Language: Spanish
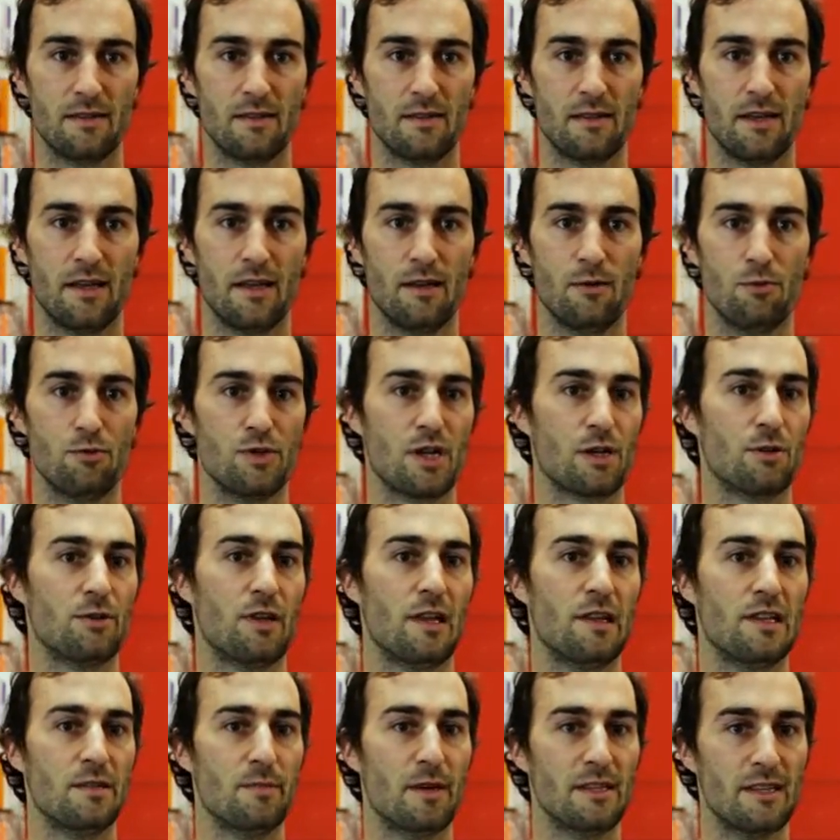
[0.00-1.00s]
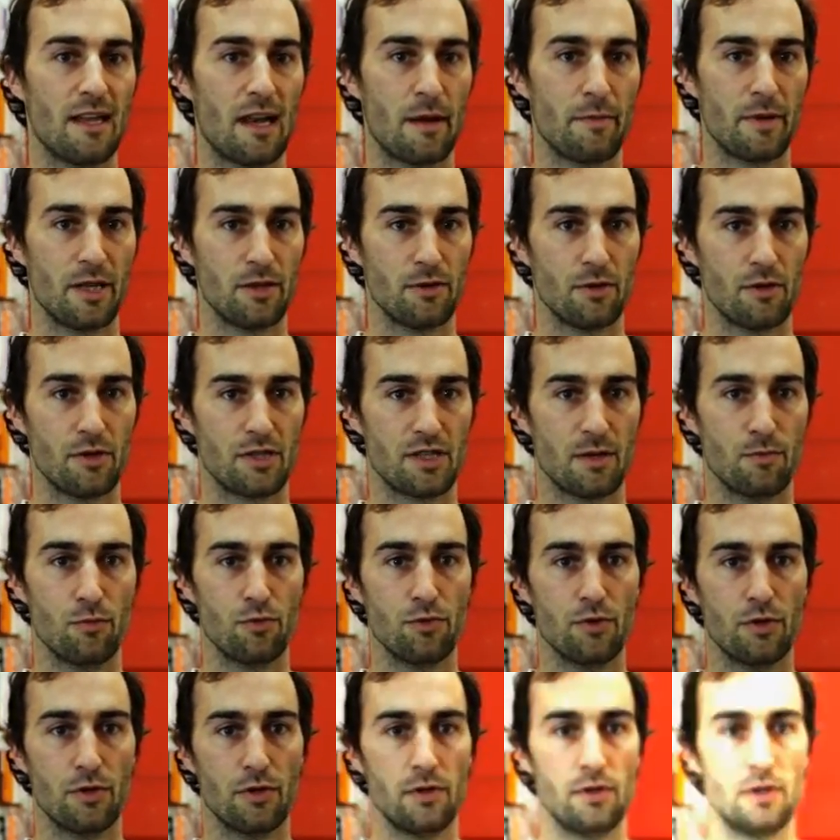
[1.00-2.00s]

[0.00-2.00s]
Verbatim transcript: de lucha contra el desmantelamiento de ese mundo.